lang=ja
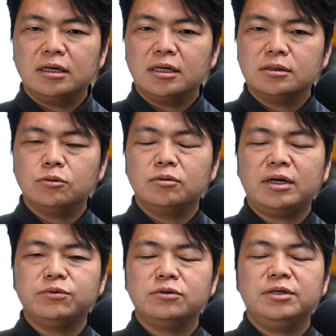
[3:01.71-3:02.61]
その
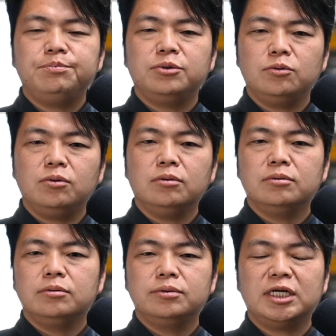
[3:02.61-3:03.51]
ダブルリップの
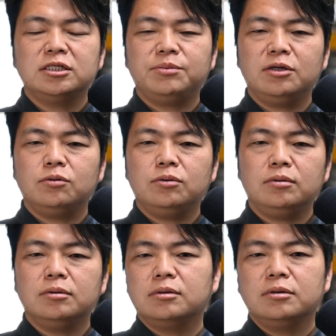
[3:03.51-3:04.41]
2つ目の
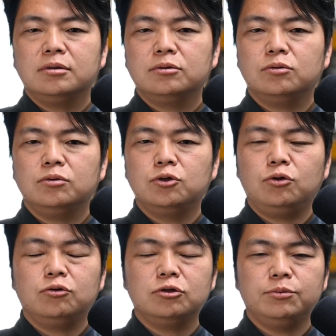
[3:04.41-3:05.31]
その削
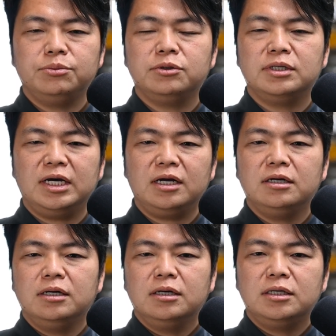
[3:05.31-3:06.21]
ぎ落とす部分が
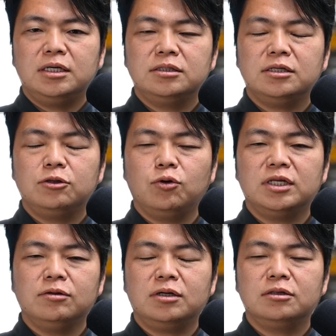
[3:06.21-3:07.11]
削れ取れ
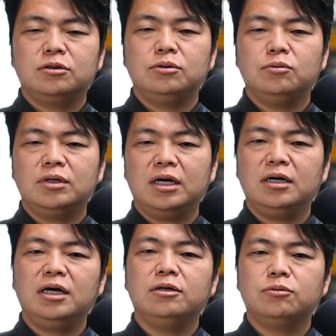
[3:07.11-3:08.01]
たのかっていうのを考
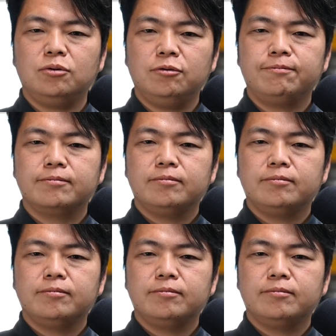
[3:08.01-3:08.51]
えると